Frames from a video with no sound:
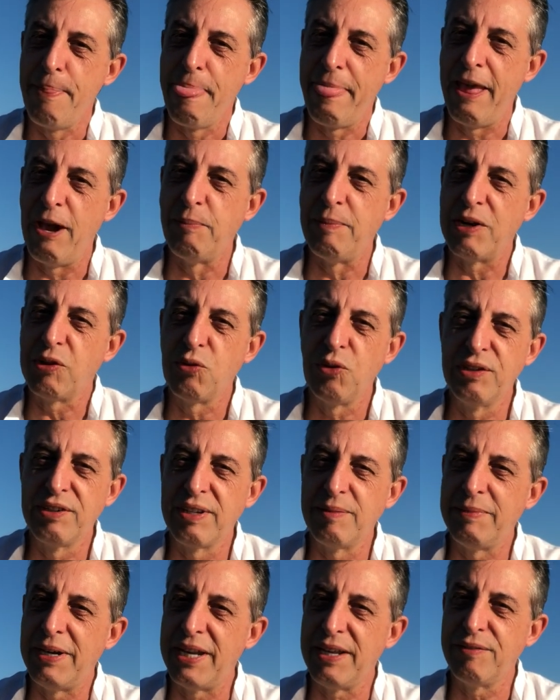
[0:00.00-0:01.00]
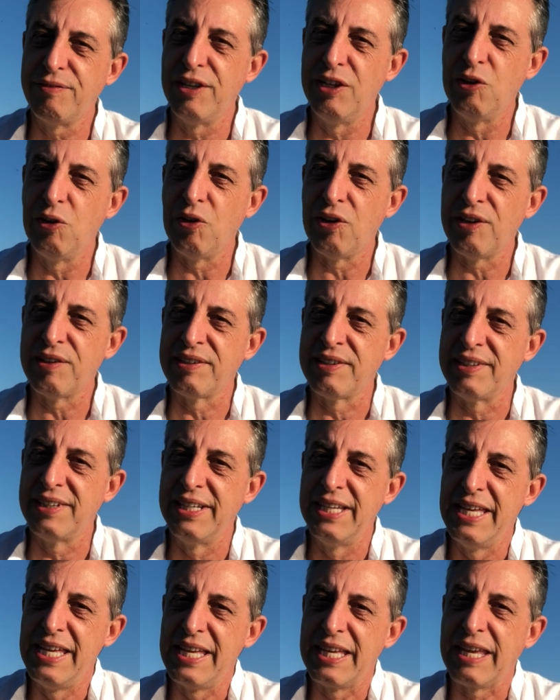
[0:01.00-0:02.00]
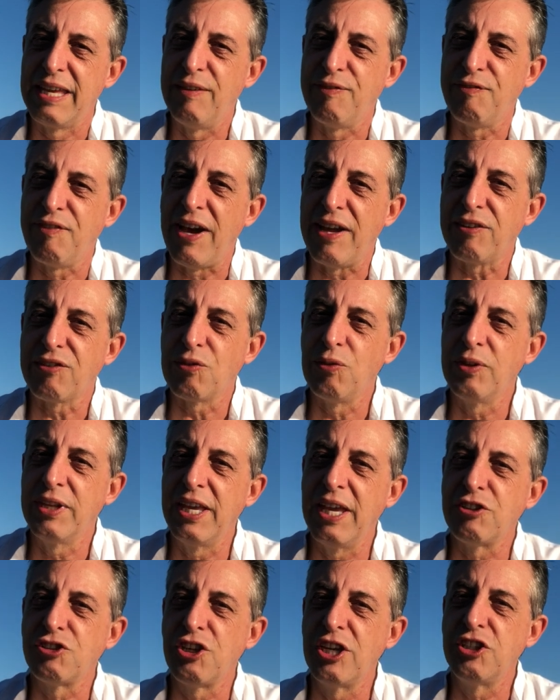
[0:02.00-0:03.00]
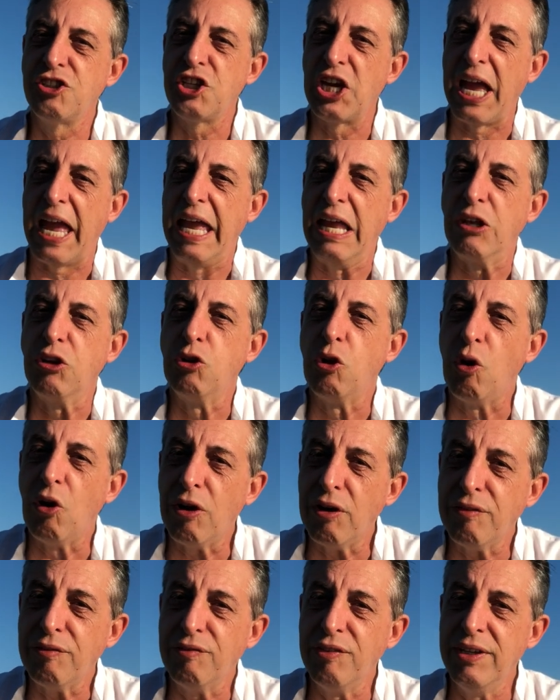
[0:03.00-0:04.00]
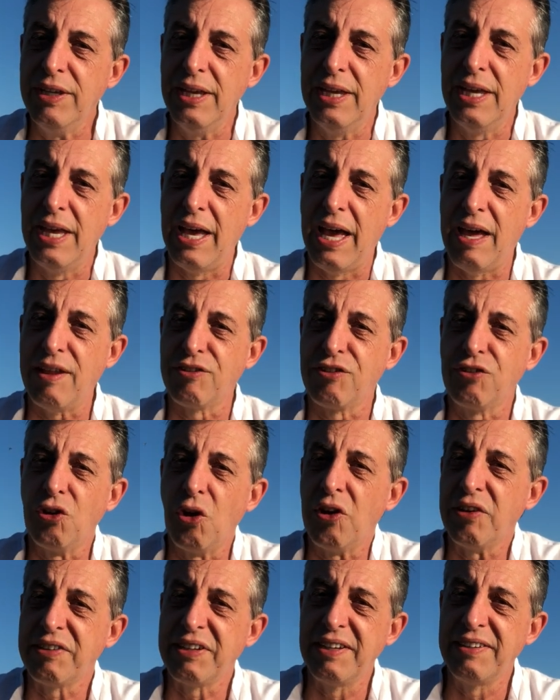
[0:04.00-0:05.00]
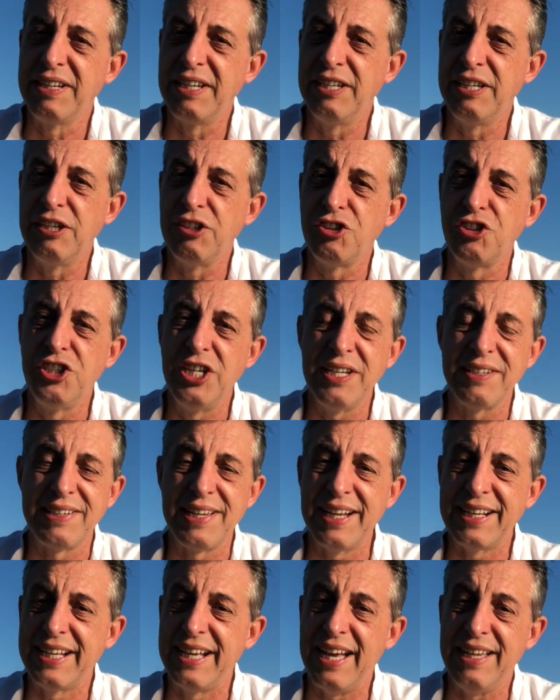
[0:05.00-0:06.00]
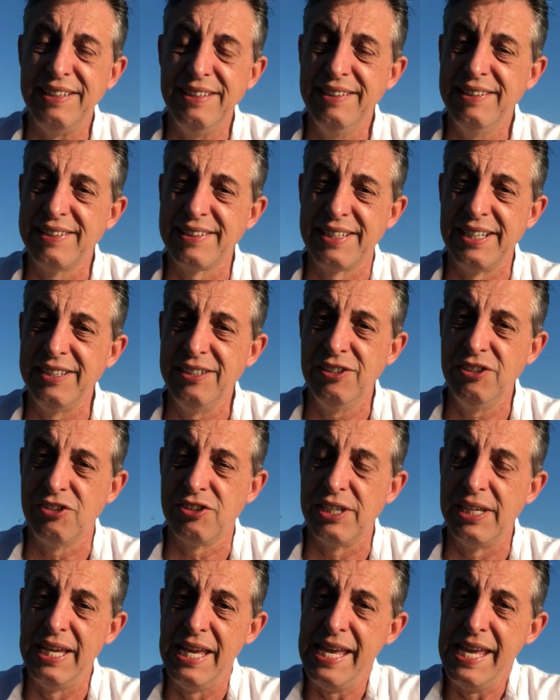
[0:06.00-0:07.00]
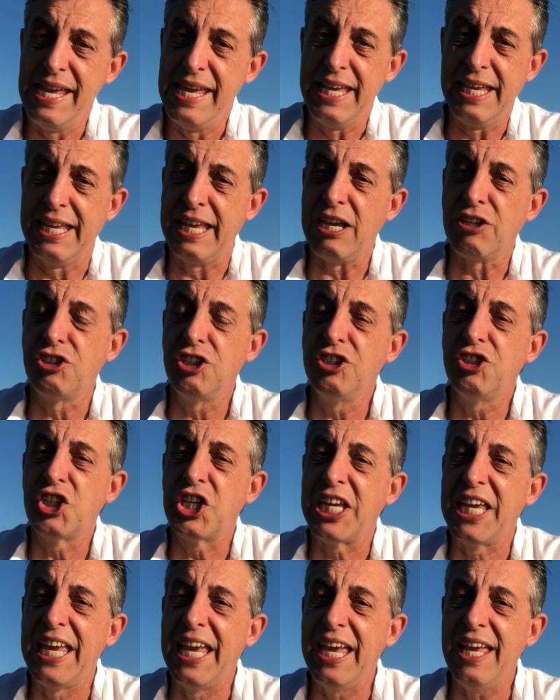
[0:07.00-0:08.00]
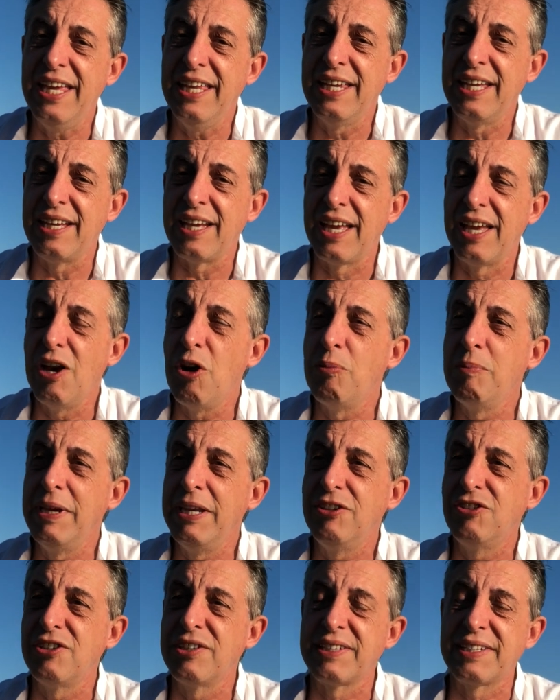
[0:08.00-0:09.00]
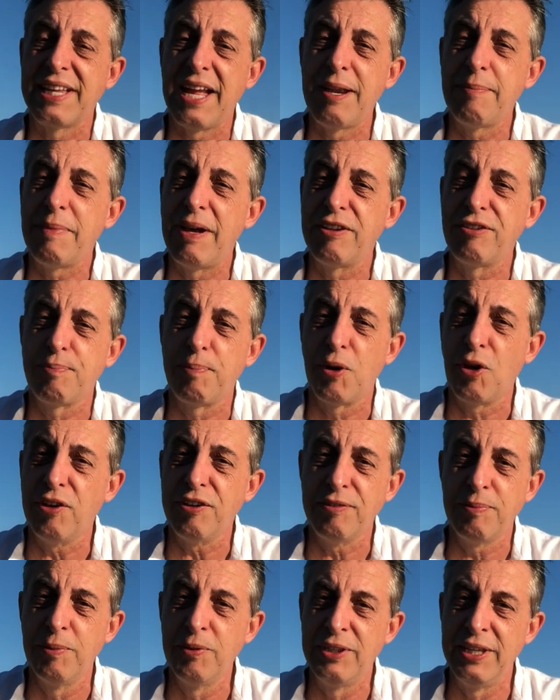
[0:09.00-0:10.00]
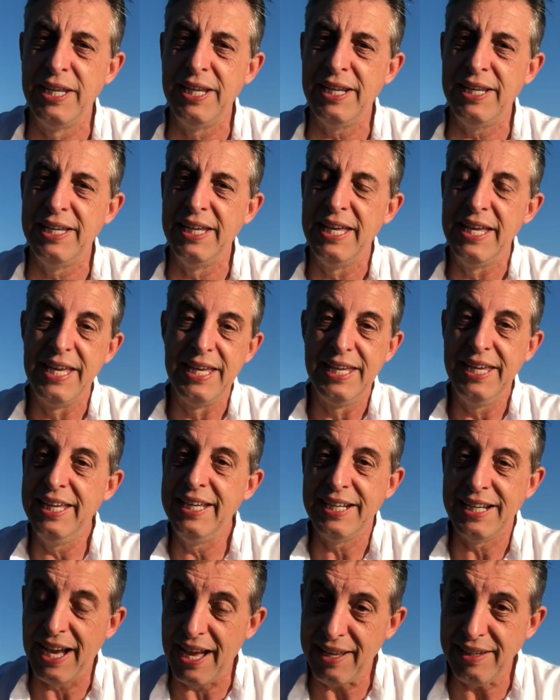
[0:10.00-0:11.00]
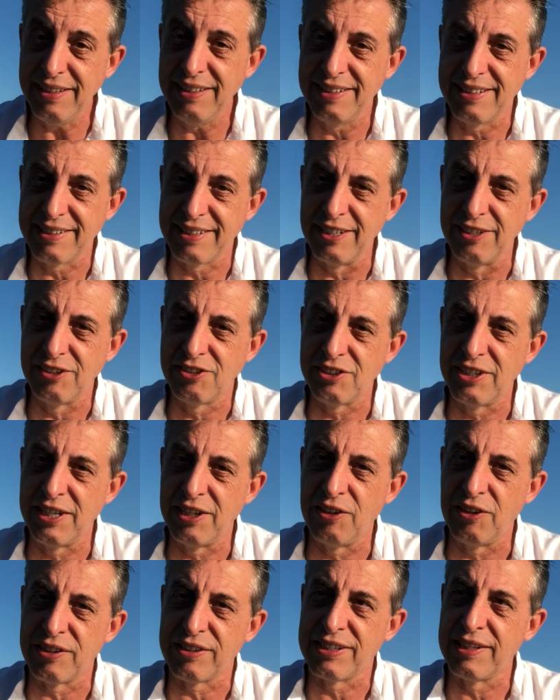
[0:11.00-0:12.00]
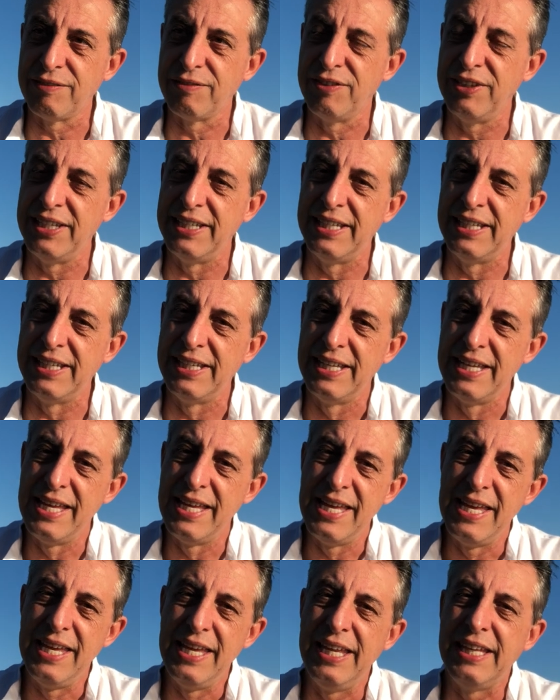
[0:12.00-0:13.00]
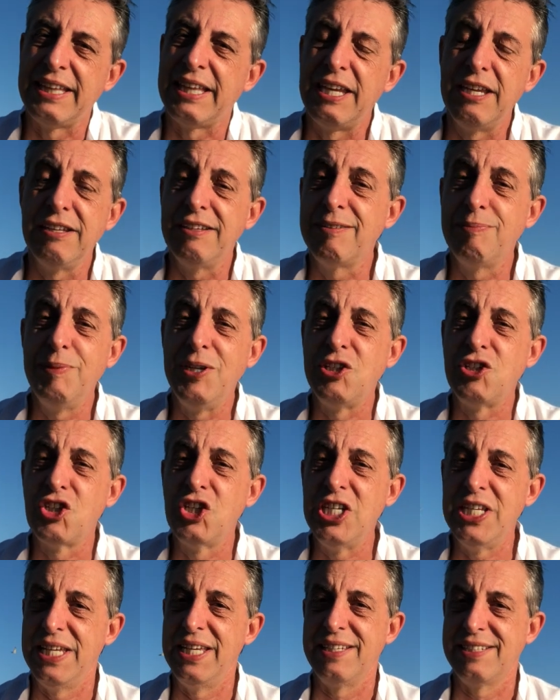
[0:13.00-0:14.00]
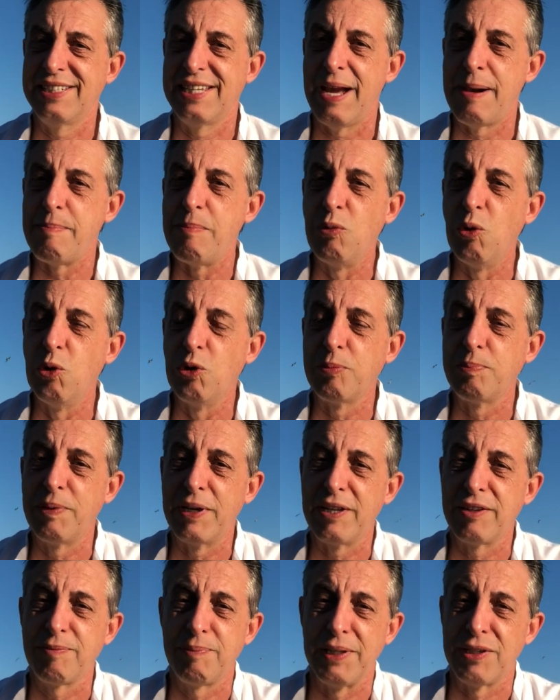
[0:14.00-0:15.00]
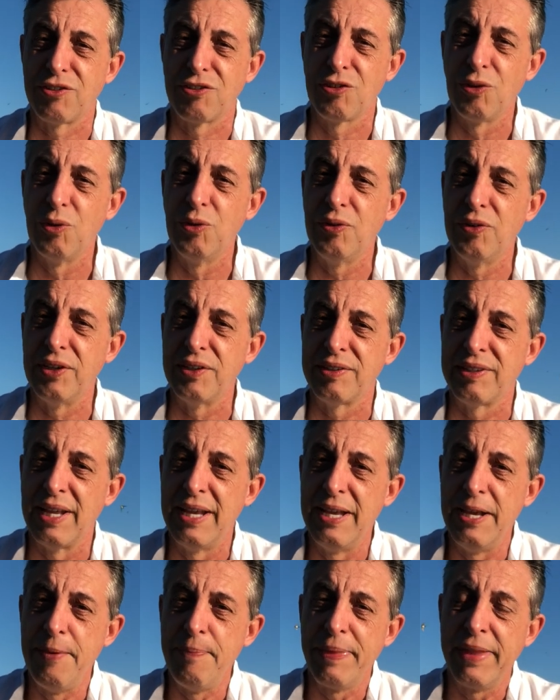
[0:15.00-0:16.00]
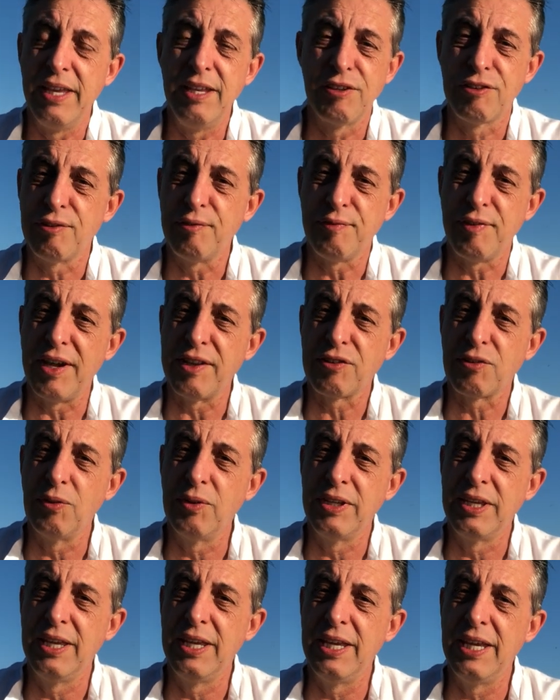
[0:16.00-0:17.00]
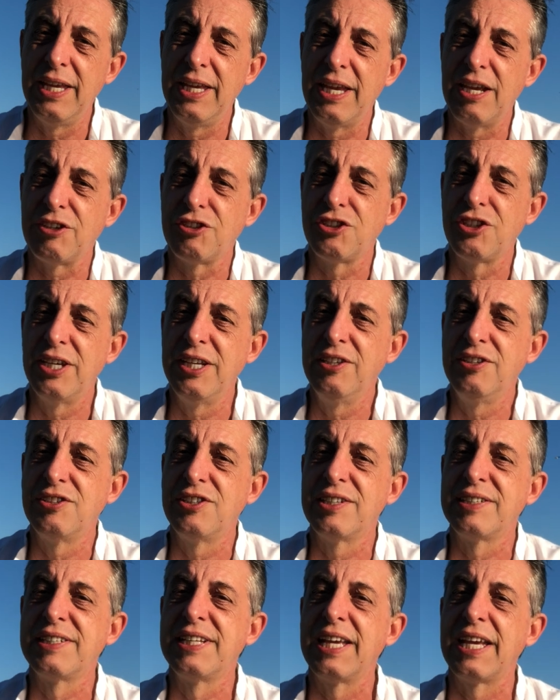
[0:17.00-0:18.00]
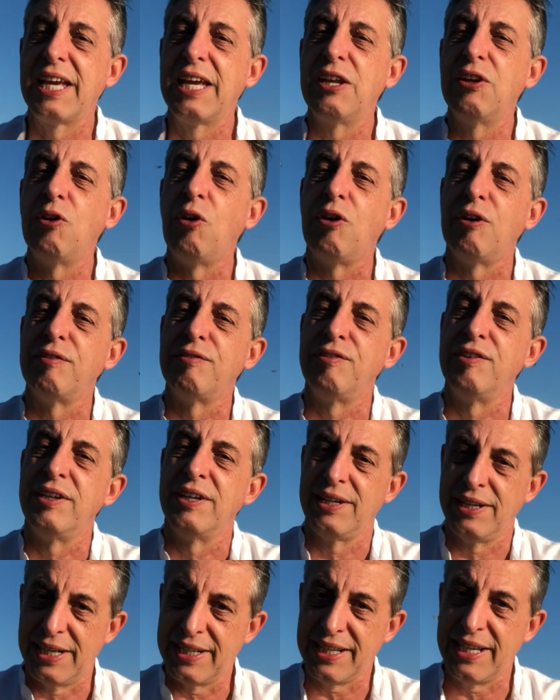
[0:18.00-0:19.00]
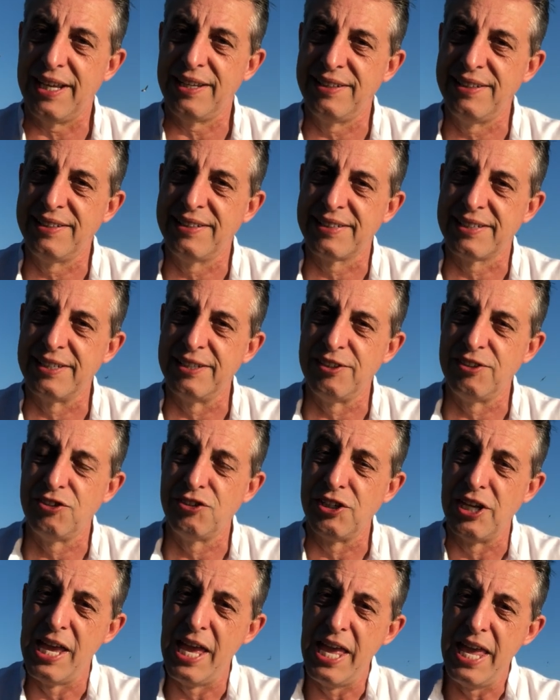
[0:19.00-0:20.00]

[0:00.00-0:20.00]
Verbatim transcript: é uma coisa maravilhosa que faz com que a gente renove as nossas energias a cada instante e que a gente queira realmente estar mais próximo dele em cada instante da nossa vida e transmitir esse amor para as pessoas. Isso faz com que a gente se renove a cada instante.